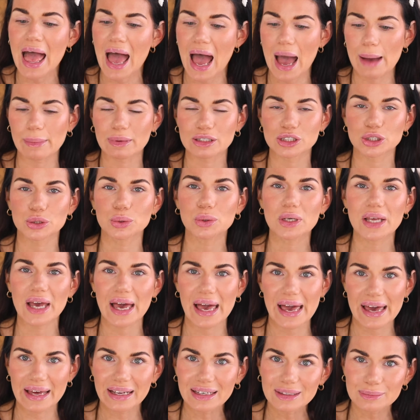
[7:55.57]
Aber Julia
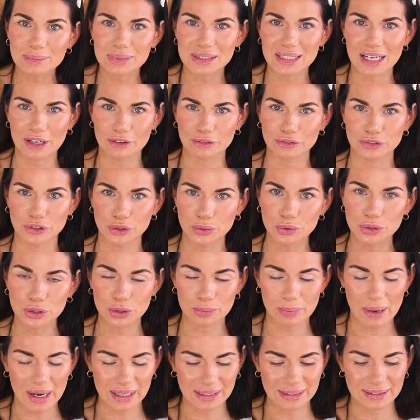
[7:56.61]
Adams auf
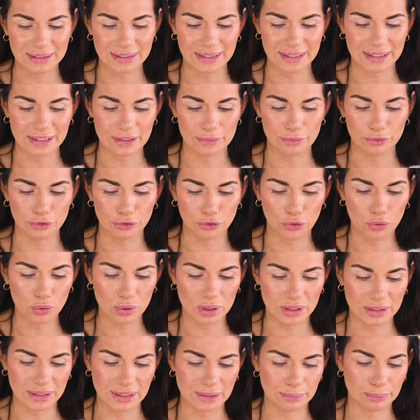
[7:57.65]
YouTube hatte den
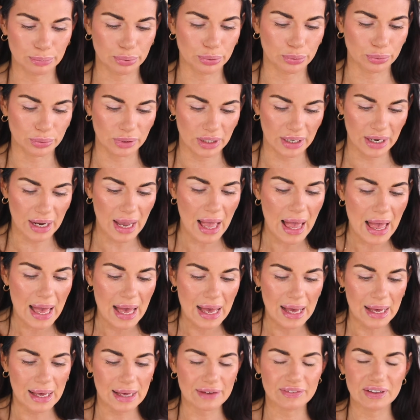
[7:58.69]
empfohlen, den Puder,
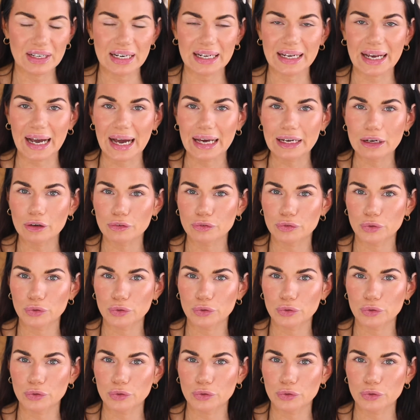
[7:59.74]
äh, weil der gerade auch